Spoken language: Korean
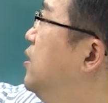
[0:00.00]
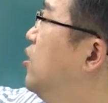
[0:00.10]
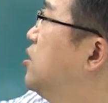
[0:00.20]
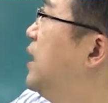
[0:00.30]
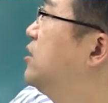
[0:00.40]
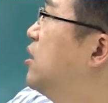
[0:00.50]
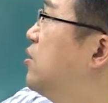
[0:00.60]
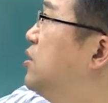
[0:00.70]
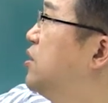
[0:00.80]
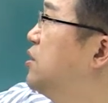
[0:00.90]
여기서 말하는
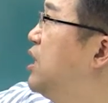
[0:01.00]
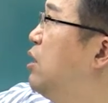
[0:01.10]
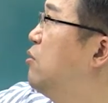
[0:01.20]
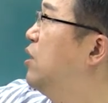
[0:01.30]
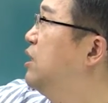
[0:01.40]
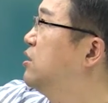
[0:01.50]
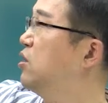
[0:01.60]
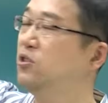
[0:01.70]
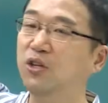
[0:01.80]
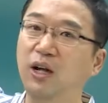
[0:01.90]
설권성은 새로운 권리를
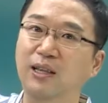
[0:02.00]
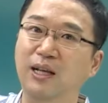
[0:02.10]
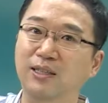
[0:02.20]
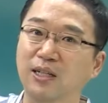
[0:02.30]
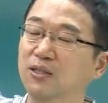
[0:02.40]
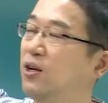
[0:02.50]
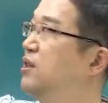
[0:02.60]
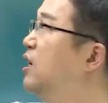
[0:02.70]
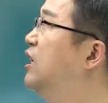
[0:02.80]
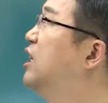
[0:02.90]
설정한다,
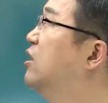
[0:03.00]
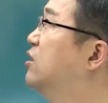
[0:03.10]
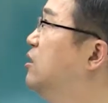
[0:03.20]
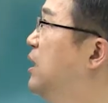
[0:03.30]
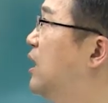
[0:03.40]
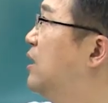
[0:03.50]
창설한다 이런 의미를